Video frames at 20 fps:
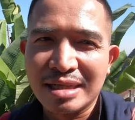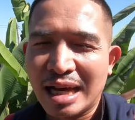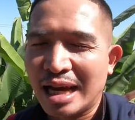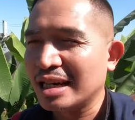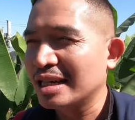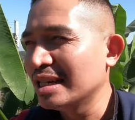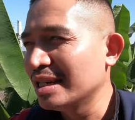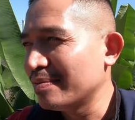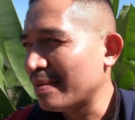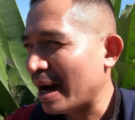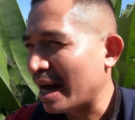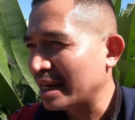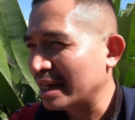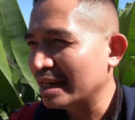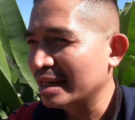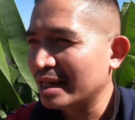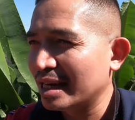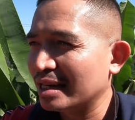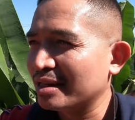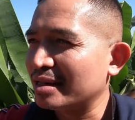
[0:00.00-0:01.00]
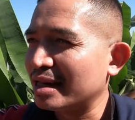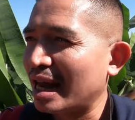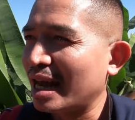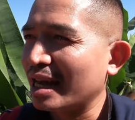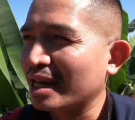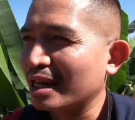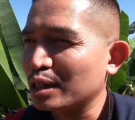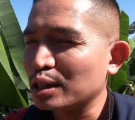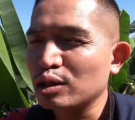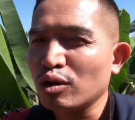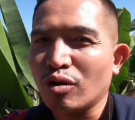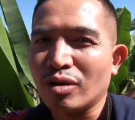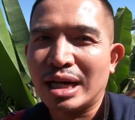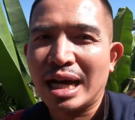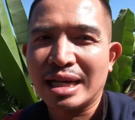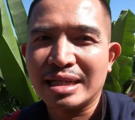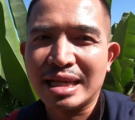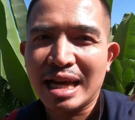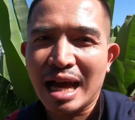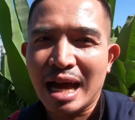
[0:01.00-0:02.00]
ถ้าขึ้นมานี่เรียงรายกัน2
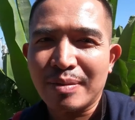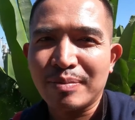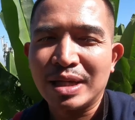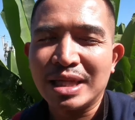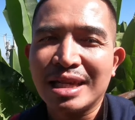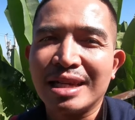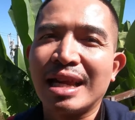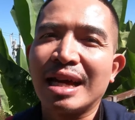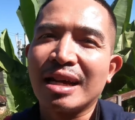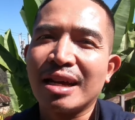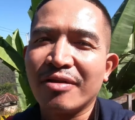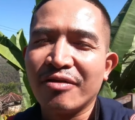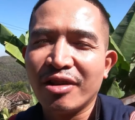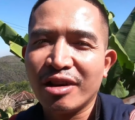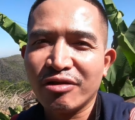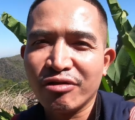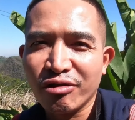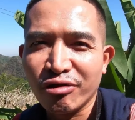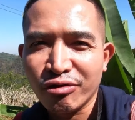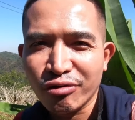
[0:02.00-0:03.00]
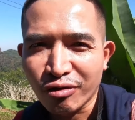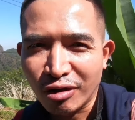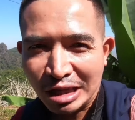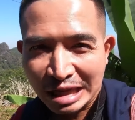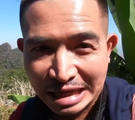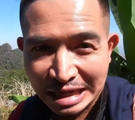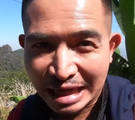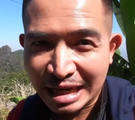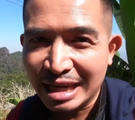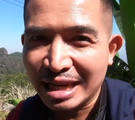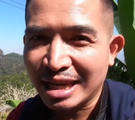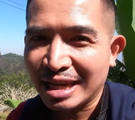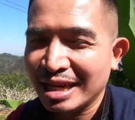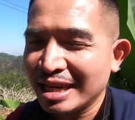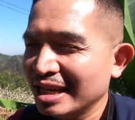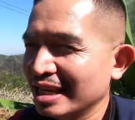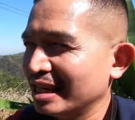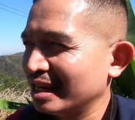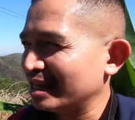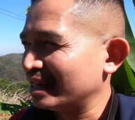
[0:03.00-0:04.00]
ข้างทางมีแต่ร้านกาแฟสวยๆทั้งนั้นแหละ
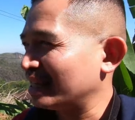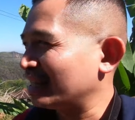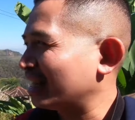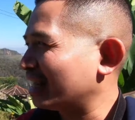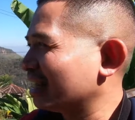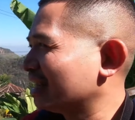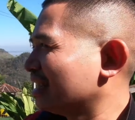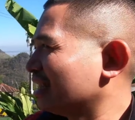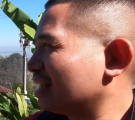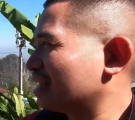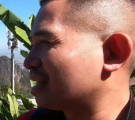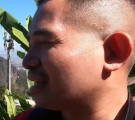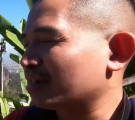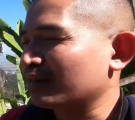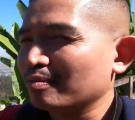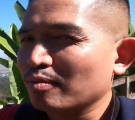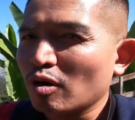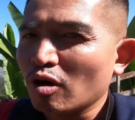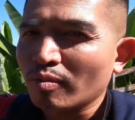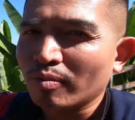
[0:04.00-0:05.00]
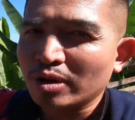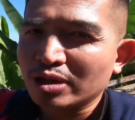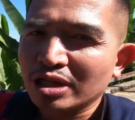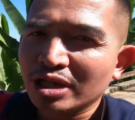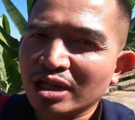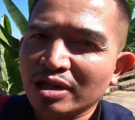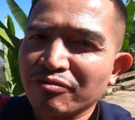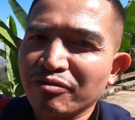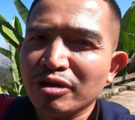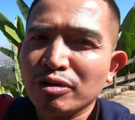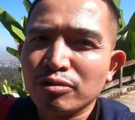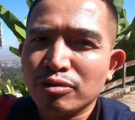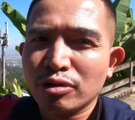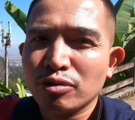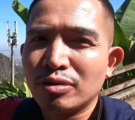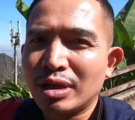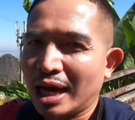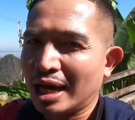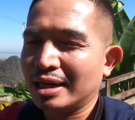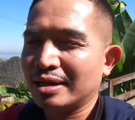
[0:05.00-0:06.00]
นะฮะแล้วก็มองไปจะเห็นวิวทิ
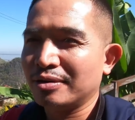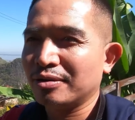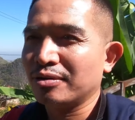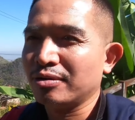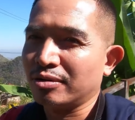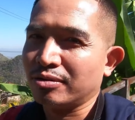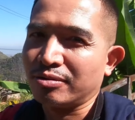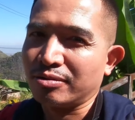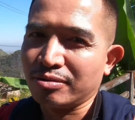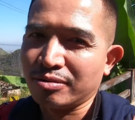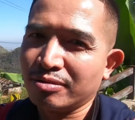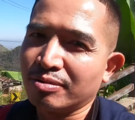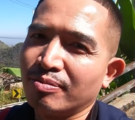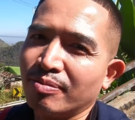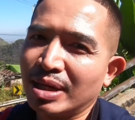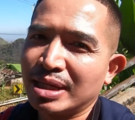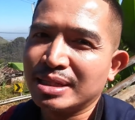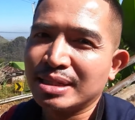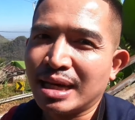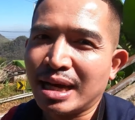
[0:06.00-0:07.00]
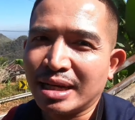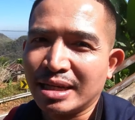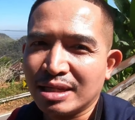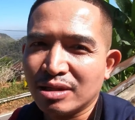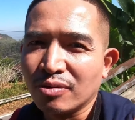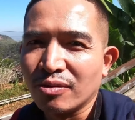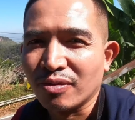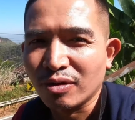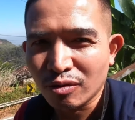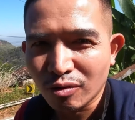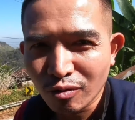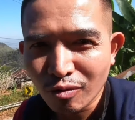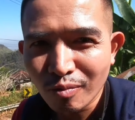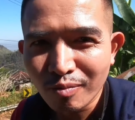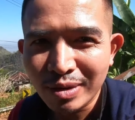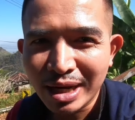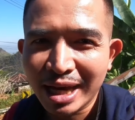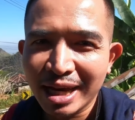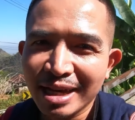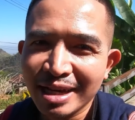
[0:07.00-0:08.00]
วทัศน์โอ้โหแม่สายนี่ต้องบอกว่าคุ้ม
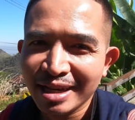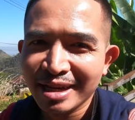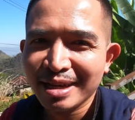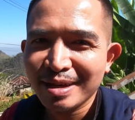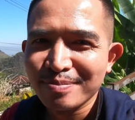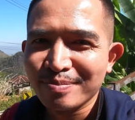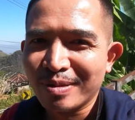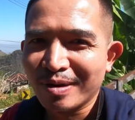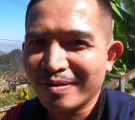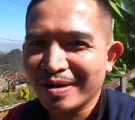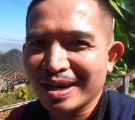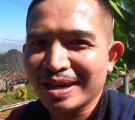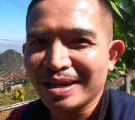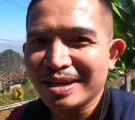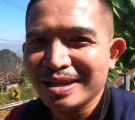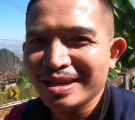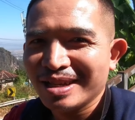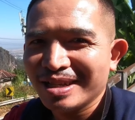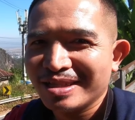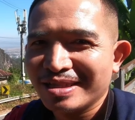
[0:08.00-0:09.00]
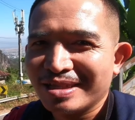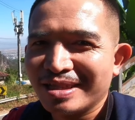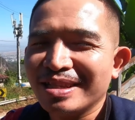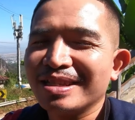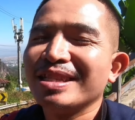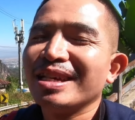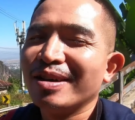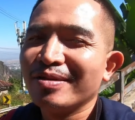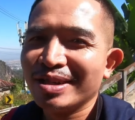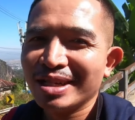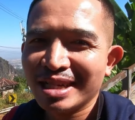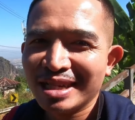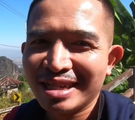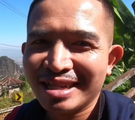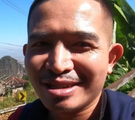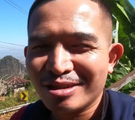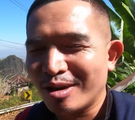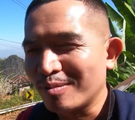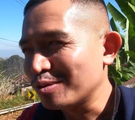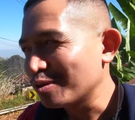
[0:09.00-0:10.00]
นะเพราะว่าที่เที่ยวเยอะ
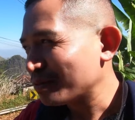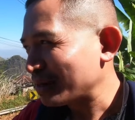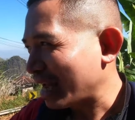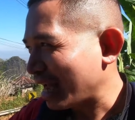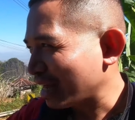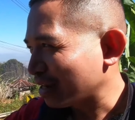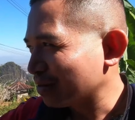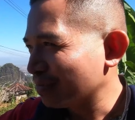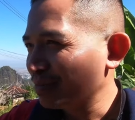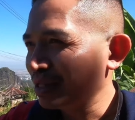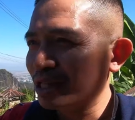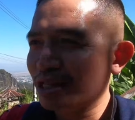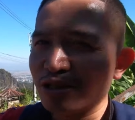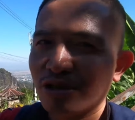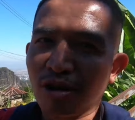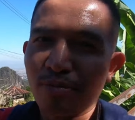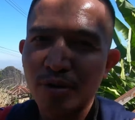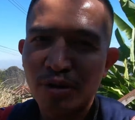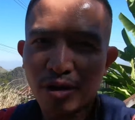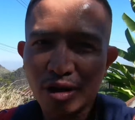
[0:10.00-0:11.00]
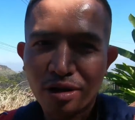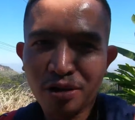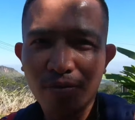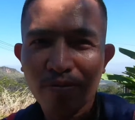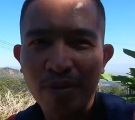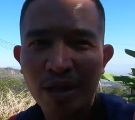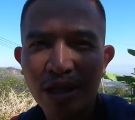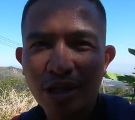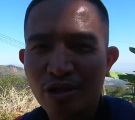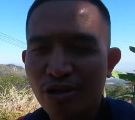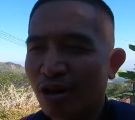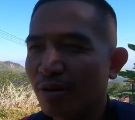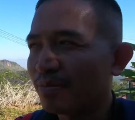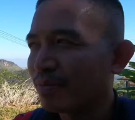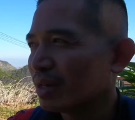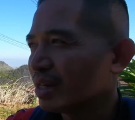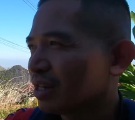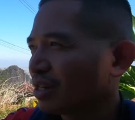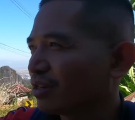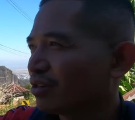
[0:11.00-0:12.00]
ชอบทุ่งนาก็มีชอบดอยก็มีชอบ
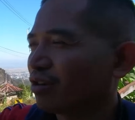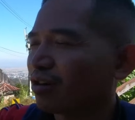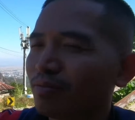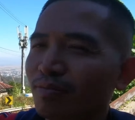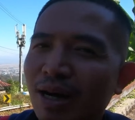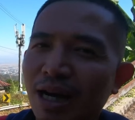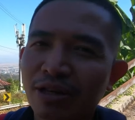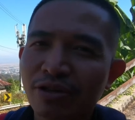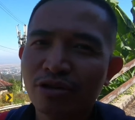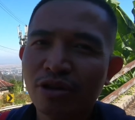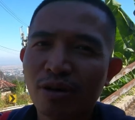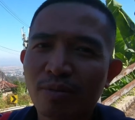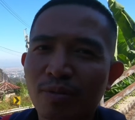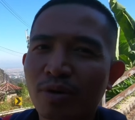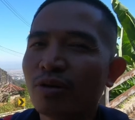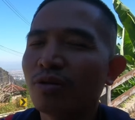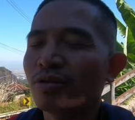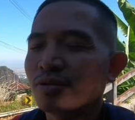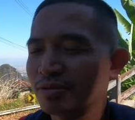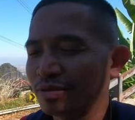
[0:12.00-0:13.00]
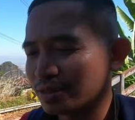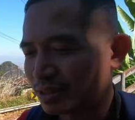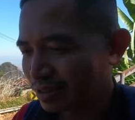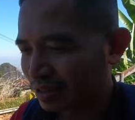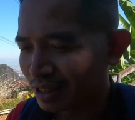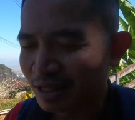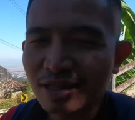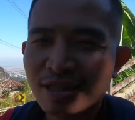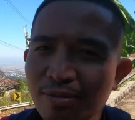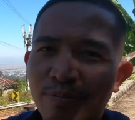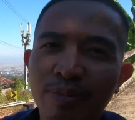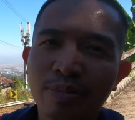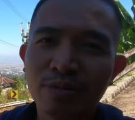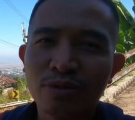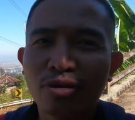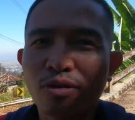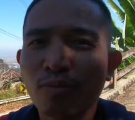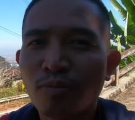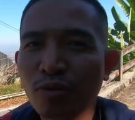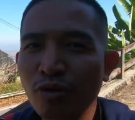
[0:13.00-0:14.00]
ดอกไม้ชอบโอ้
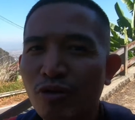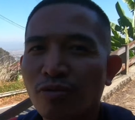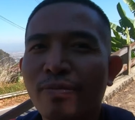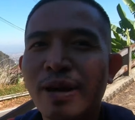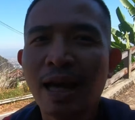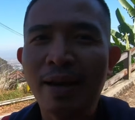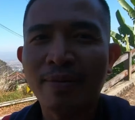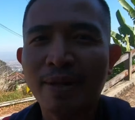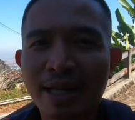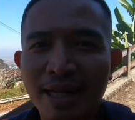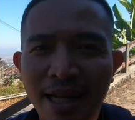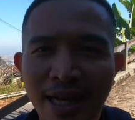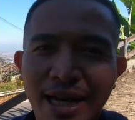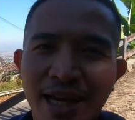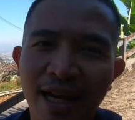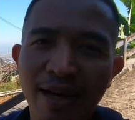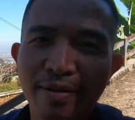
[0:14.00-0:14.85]
สมบูรณ์แบบเลยนะ